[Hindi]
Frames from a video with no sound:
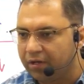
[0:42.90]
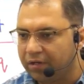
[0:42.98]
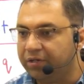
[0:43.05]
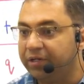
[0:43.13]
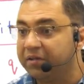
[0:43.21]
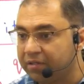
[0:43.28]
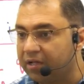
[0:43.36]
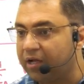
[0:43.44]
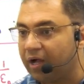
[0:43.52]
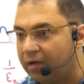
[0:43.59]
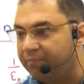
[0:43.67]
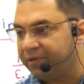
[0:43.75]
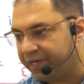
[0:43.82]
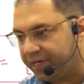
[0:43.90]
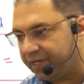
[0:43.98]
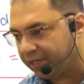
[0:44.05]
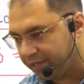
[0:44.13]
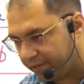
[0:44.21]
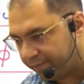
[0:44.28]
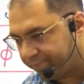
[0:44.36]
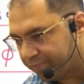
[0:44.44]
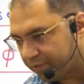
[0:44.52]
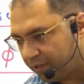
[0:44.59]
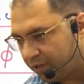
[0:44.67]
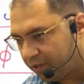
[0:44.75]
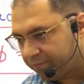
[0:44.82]
डिस्क का हमने नहीं किया
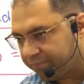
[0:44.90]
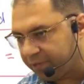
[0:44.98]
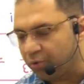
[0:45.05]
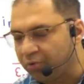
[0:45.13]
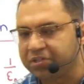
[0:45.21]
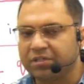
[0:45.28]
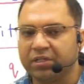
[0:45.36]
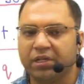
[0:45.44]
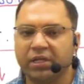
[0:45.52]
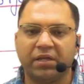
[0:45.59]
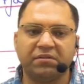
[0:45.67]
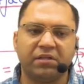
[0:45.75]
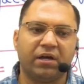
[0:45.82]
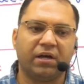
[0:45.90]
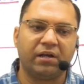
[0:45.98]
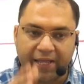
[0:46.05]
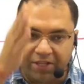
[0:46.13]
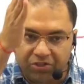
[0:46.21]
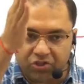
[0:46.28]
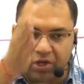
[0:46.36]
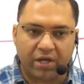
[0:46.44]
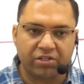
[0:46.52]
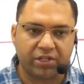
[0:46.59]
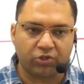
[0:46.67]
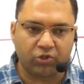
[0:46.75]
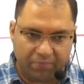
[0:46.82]
फिर उसी तरीके से अगर लाइन चार्ज है
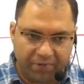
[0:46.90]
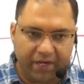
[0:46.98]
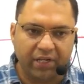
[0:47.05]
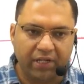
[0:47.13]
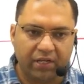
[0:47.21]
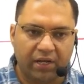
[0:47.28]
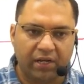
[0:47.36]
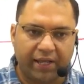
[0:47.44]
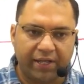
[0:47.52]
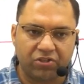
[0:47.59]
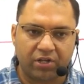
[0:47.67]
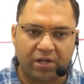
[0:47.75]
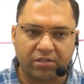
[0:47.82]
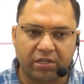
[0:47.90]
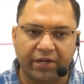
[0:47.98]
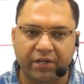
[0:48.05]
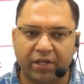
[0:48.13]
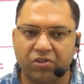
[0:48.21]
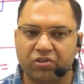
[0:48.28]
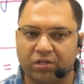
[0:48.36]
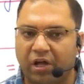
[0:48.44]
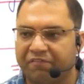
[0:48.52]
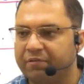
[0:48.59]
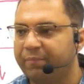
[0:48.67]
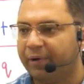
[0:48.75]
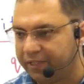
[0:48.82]
तो हमने नहीं किया लाइन चार्ज की इंटीग्रेशन काफ़ी
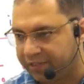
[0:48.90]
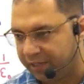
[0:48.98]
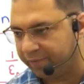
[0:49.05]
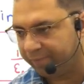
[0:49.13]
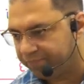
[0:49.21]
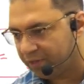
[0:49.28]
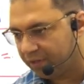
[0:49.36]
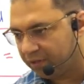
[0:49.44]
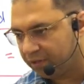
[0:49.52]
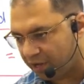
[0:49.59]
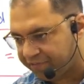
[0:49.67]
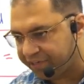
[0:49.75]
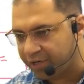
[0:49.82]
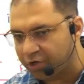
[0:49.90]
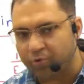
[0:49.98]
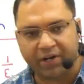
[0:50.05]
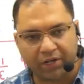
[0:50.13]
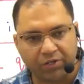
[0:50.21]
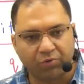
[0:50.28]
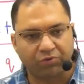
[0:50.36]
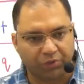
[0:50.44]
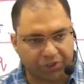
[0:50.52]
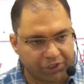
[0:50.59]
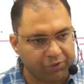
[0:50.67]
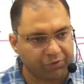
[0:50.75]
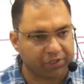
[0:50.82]
बड़ी थी काफ़ी टिक्नोमेट्री यूज़ हो रही
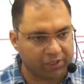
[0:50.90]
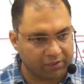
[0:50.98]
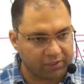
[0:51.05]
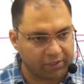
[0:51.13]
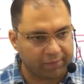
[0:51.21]
थी उसके अंदर